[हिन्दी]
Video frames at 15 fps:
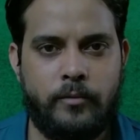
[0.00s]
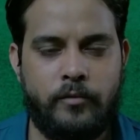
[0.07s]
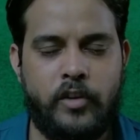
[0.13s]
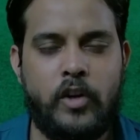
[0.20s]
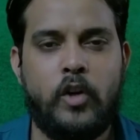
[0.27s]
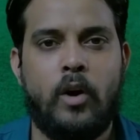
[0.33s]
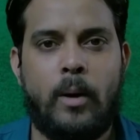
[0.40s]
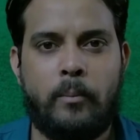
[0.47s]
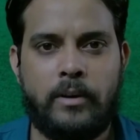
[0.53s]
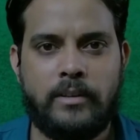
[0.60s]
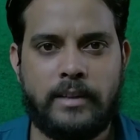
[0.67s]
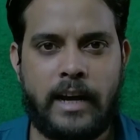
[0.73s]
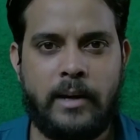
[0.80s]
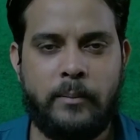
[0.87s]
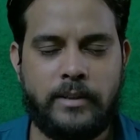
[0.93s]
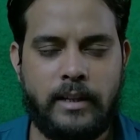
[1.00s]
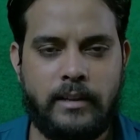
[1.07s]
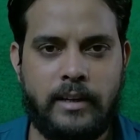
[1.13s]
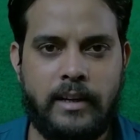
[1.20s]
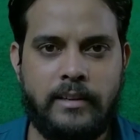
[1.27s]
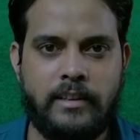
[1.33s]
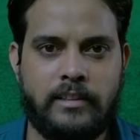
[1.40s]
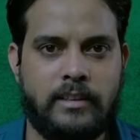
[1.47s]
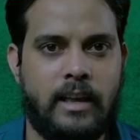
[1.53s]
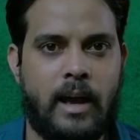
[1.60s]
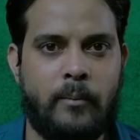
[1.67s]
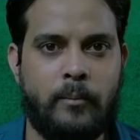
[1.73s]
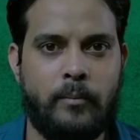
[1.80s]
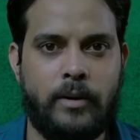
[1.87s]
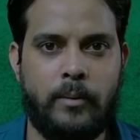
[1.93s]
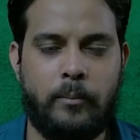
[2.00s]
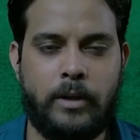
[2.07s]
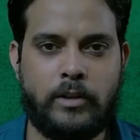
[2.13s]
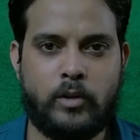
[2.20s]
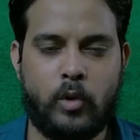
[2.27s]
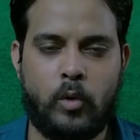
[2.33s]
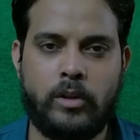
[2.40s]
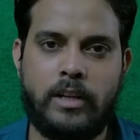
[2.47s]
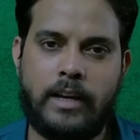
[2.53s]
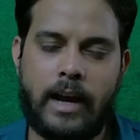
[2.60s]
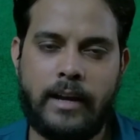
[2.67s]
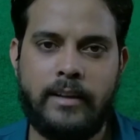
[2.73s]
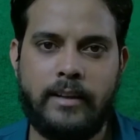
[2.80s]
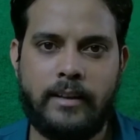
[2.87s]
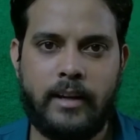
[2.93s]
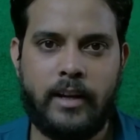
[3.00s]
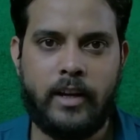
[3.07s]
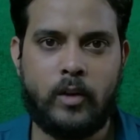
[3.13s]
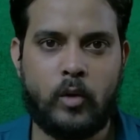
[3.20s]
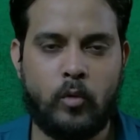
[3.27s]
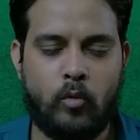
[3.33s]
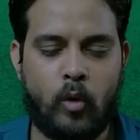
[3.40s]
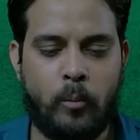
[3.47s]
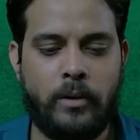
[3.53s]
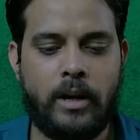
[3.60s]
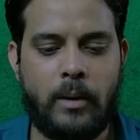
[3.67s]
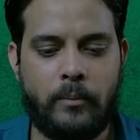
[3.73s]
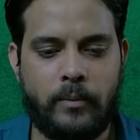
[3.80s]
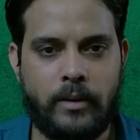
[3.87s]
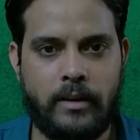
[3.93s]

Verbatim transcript: वीडियो आपकी साइड में चलती रहे जिससे आप बच्चों को दिखाई देते रहे तो वो भी आप